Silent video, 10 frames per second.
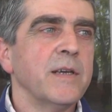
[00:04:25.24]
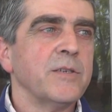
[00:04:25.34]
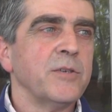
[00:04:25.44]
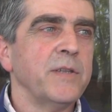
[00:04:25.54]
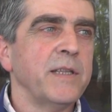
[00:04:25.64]

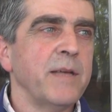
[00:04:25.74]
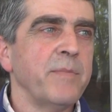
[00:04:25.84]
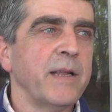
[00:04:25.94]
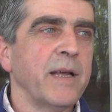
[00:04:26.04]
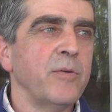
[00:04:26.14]
son de esta
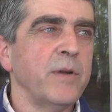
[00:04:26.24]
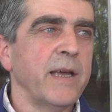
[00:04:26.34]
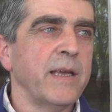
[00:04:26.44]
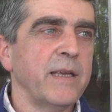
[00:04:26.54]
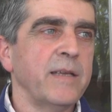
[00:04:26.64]

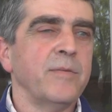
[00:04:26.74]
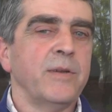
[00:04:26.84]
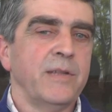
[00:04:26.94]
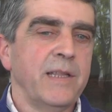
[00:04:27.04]
envergadura y,